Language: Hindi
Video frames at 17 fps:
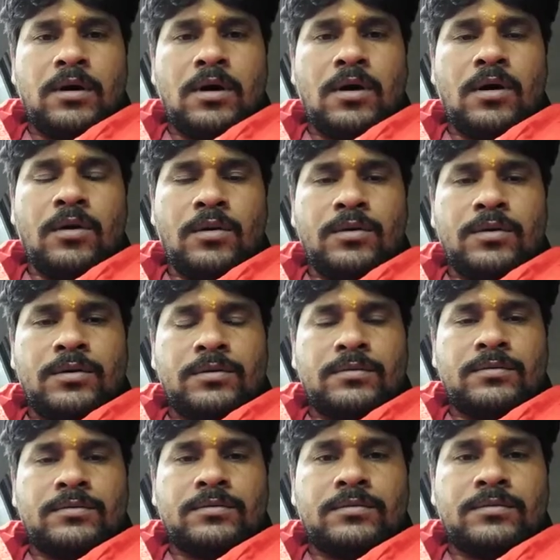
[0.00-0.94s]
और
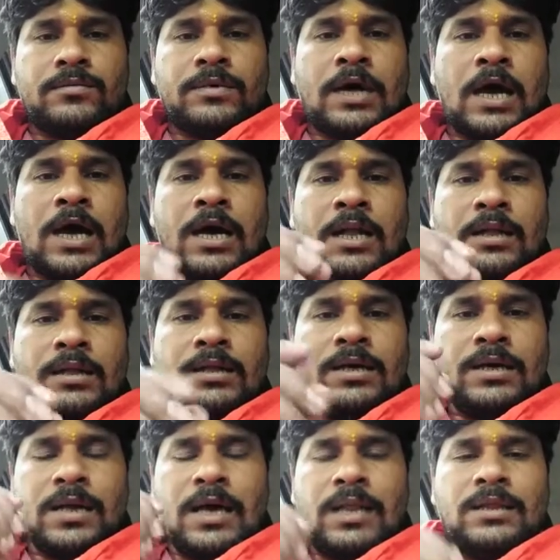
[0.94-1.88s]

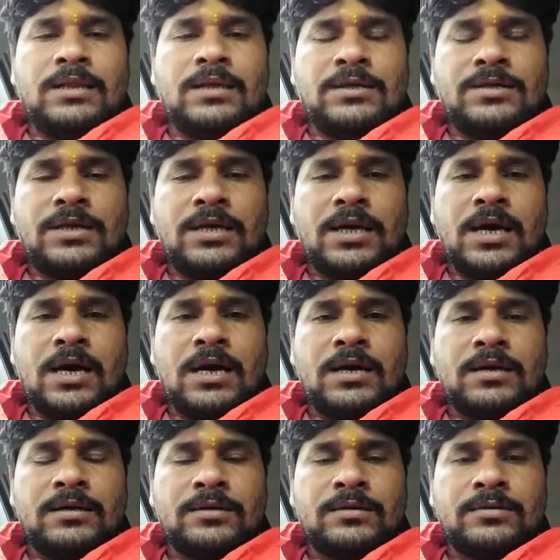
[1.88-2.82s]
हल्दी डाल
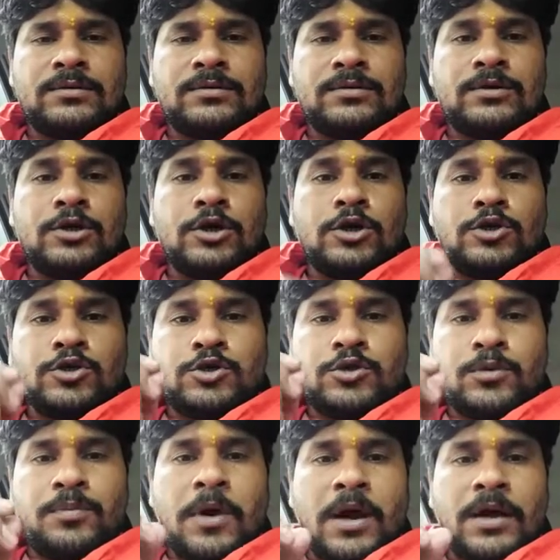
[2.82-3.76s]
दीजिएगा
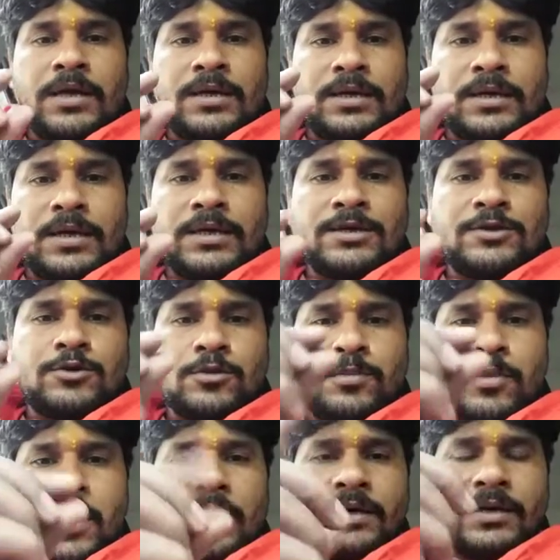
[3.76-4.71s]
सुपारी खड़ी
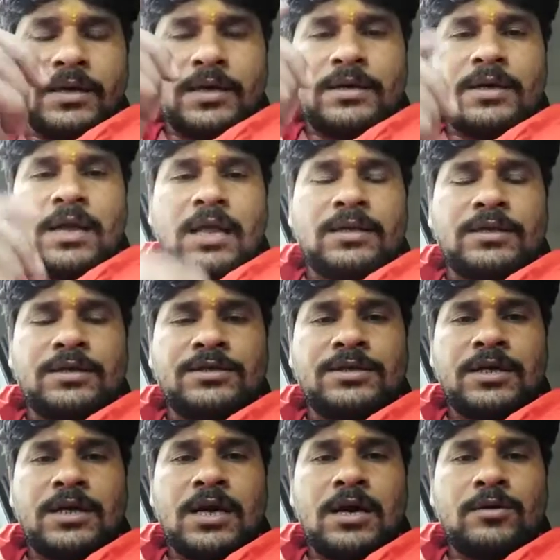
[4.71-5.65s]
सुपारी एक डाल
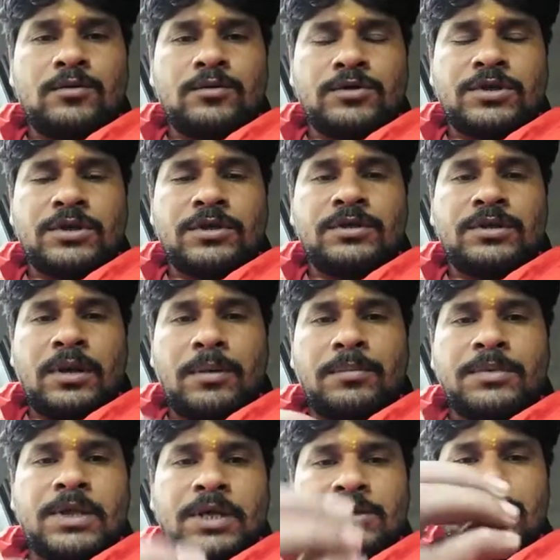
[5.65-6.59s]
दीजिएगा कुछ
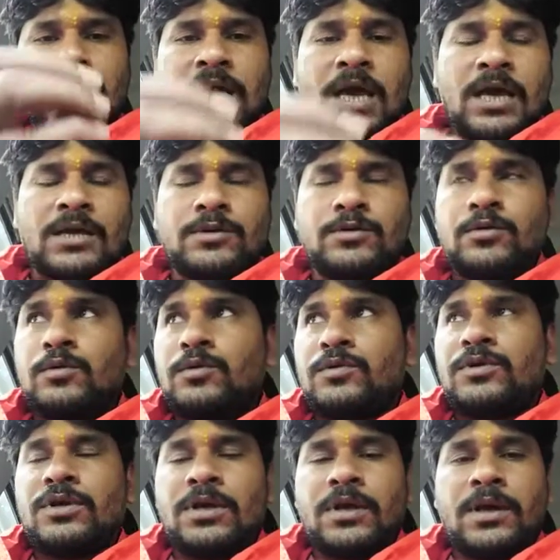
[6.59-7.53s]
द्रव्य दक्षिणाएँ जो
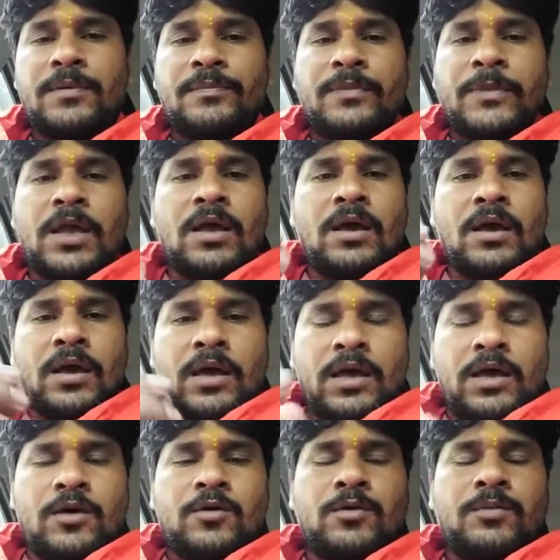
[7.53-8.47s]
होती हैं
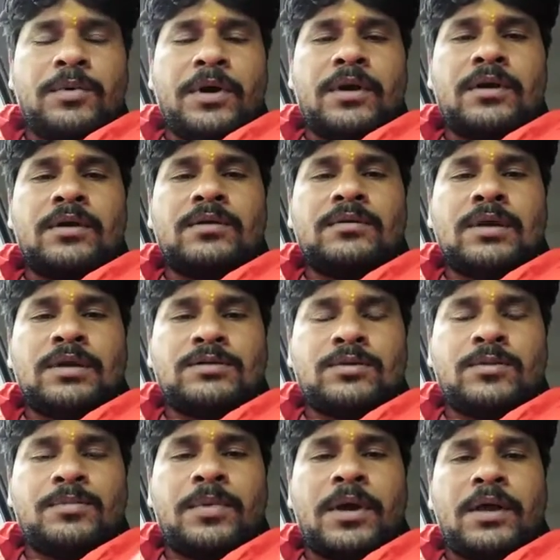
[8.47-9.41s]
एक रुपये दस
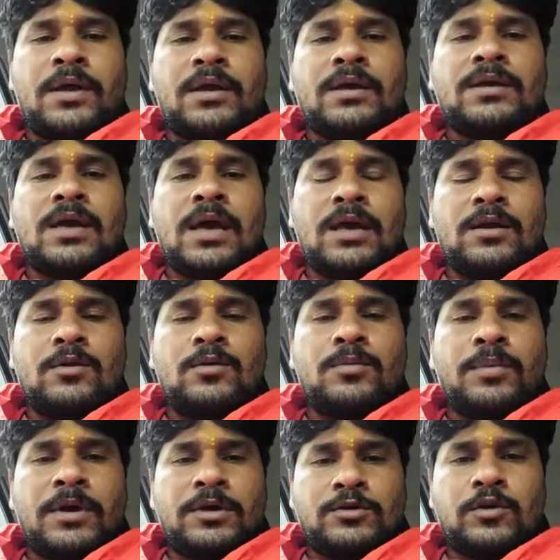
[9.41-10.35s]
रुपये ग्यारह
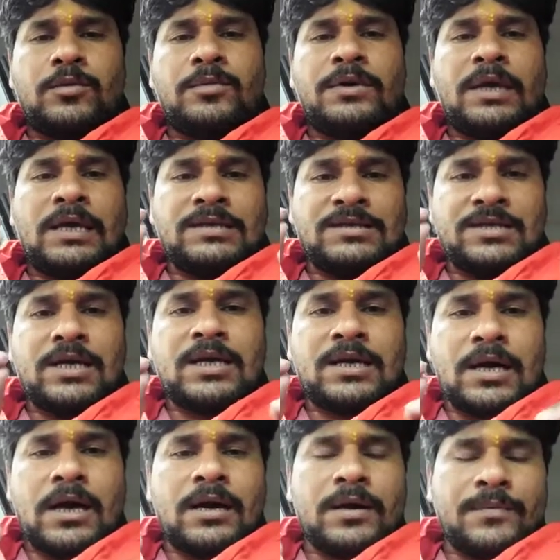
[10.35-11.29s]
रुपये जो भी है
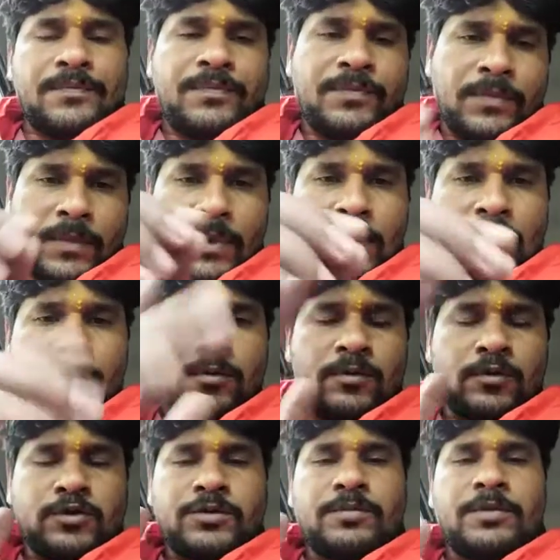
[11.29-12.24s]
सिक्का
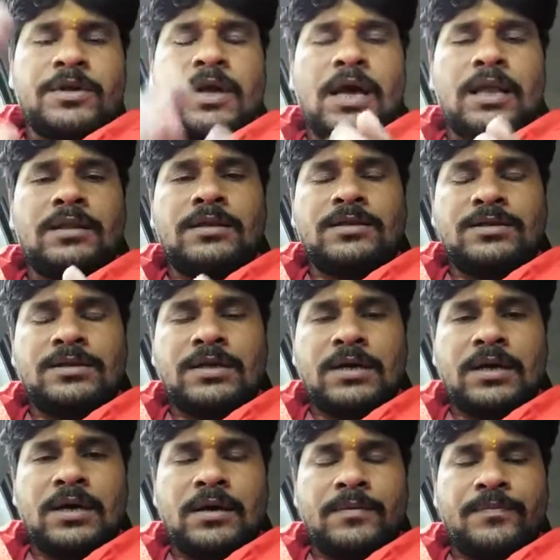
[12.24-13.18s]
उसमें डाल
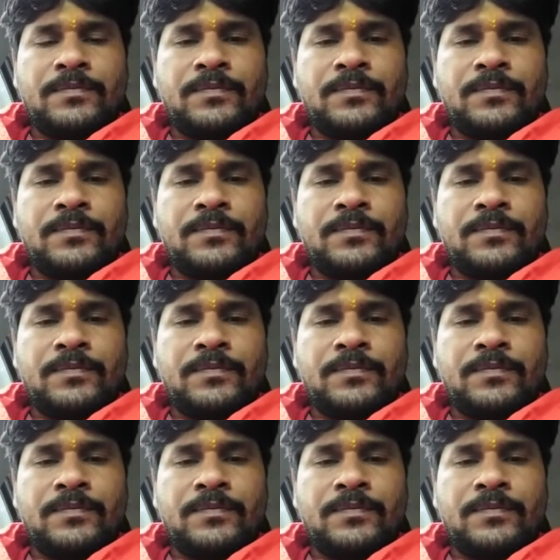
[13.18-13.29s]
दीजिएगा